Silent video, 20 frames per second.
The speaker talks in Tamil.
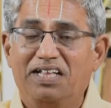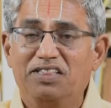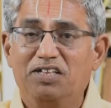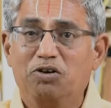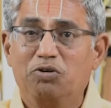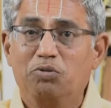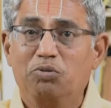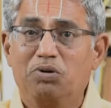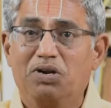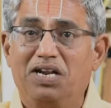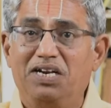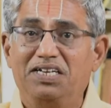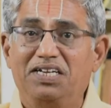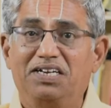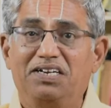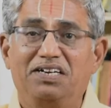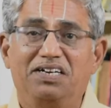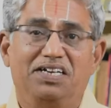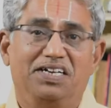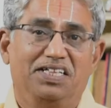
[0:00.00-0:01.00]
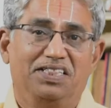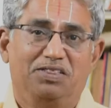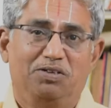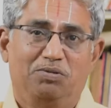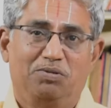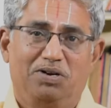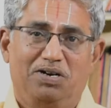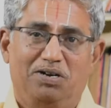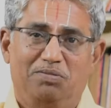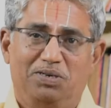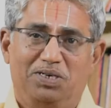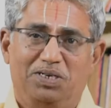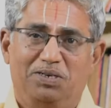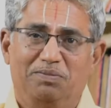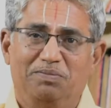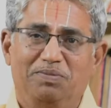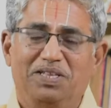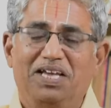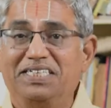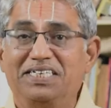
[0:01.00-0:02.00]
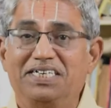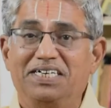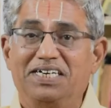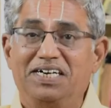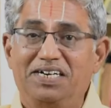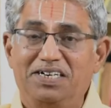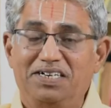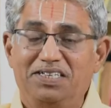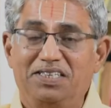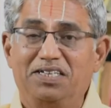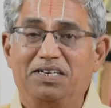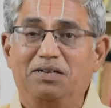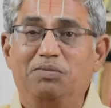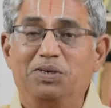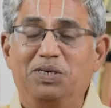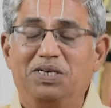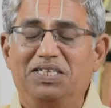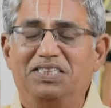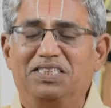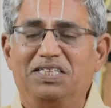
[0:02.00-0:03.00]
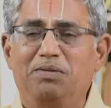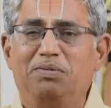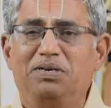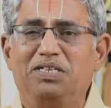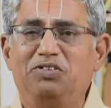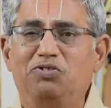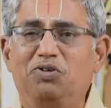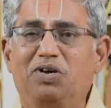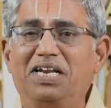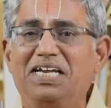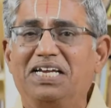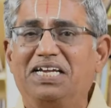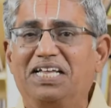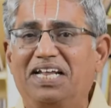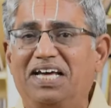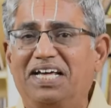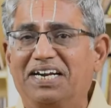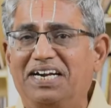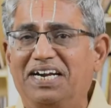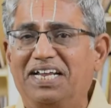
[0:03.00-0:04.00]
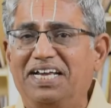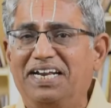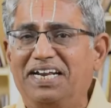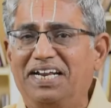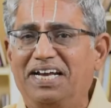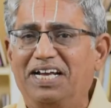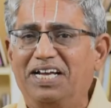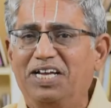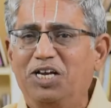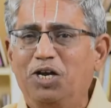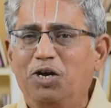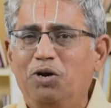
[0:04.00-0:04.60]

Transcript: அந்த குரல் என்று நினைத்து கொள்ள வேண்டும் திங்கள் திருமுகத்து இப்படி ஜொலிக்கிறார்களே என்ன